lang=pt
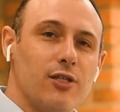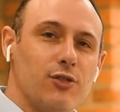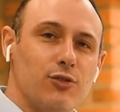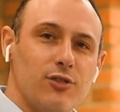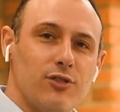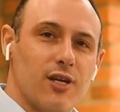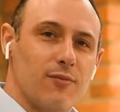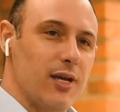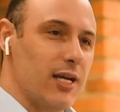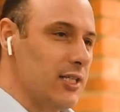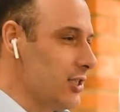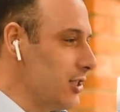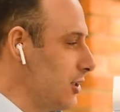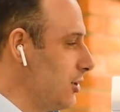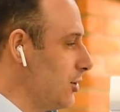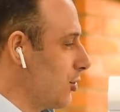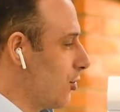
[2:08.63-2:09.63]
é justamente
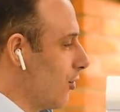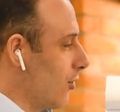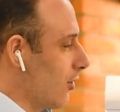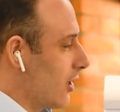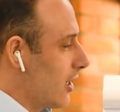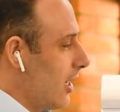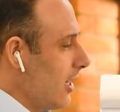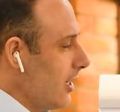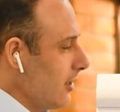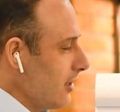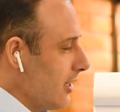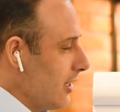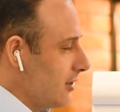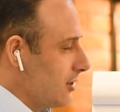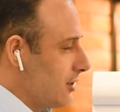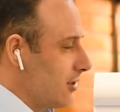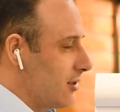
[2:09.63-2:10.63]
a gente colocar
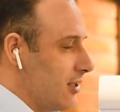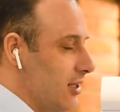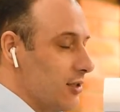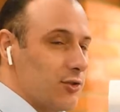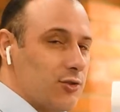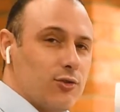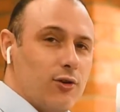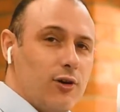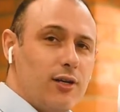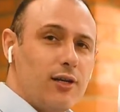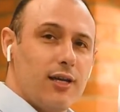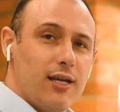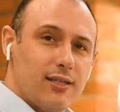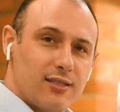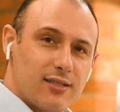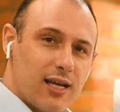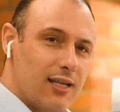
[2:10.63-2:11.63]
este sensor
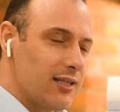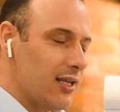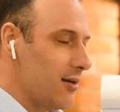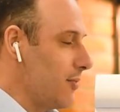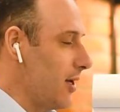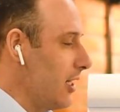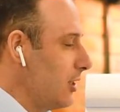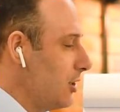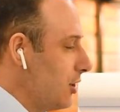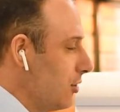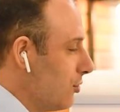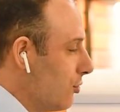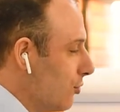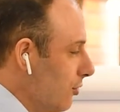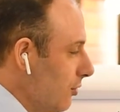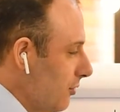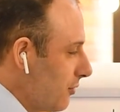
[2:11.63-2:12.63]
exatamente
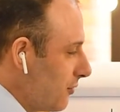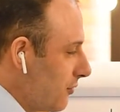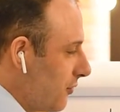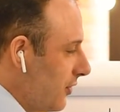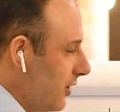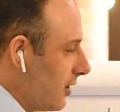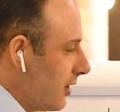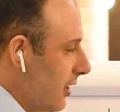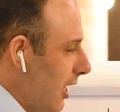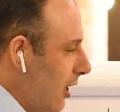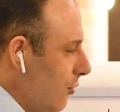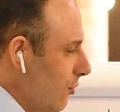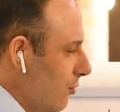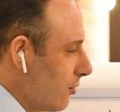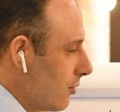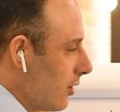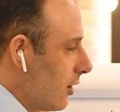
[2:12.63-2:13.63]
no
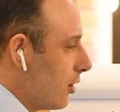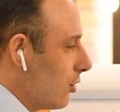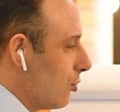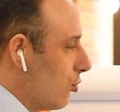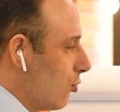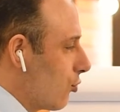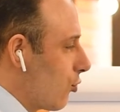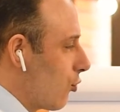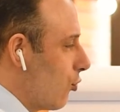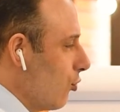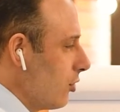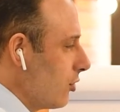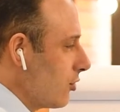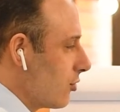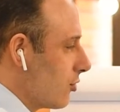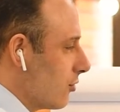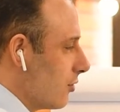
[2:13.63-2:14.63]
final do
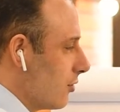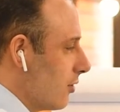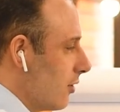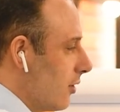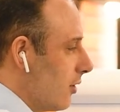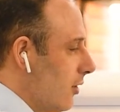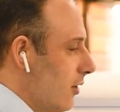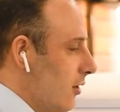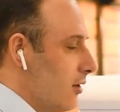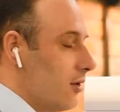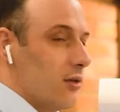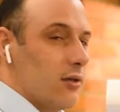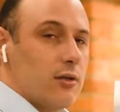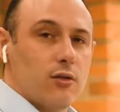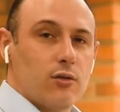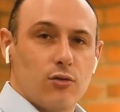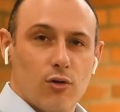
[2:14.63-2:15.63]
curso
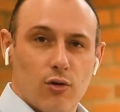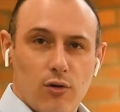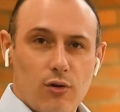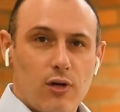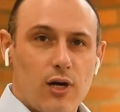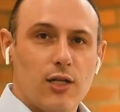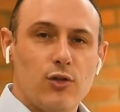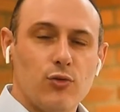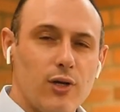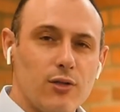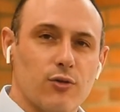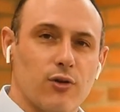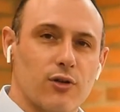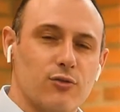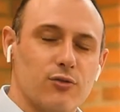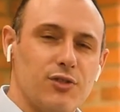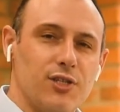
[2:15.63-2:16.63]
do
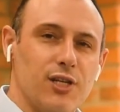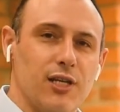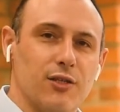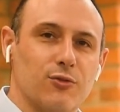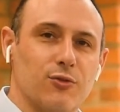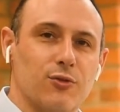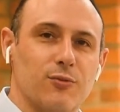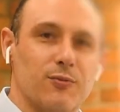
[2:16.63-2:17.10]
atuador do cilindro.